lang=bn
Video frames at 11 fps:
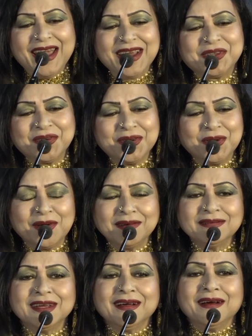এর জন্য
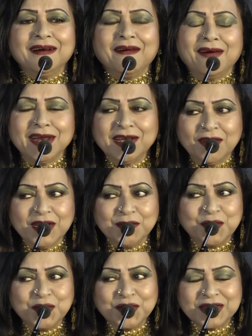অনেক অনেক
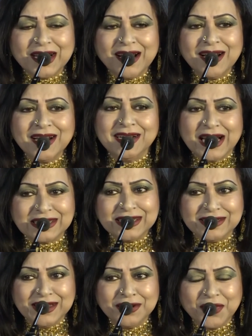পুরস্কার নাচে
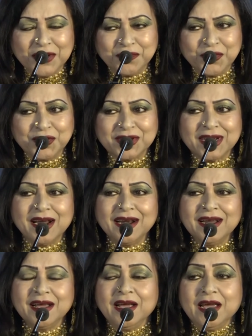তিনবার পুরস্কার
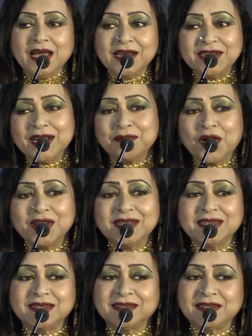এশিয়া
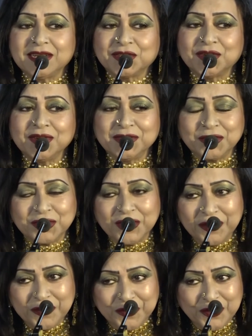মহাদেশের শ্রেষ্ঠ
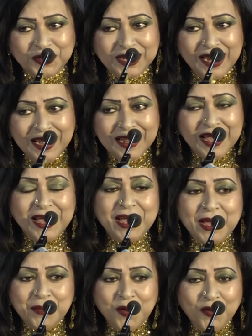নৃত্যশিল্পীর পুরস্কার
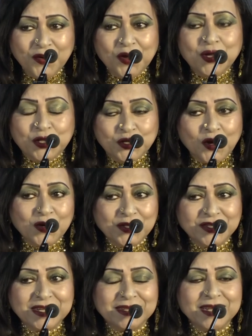এবং
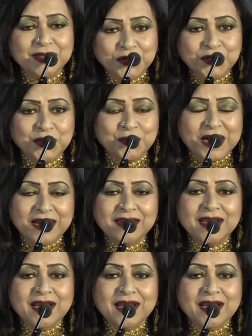চলচ্চিত্রে দুই দুবার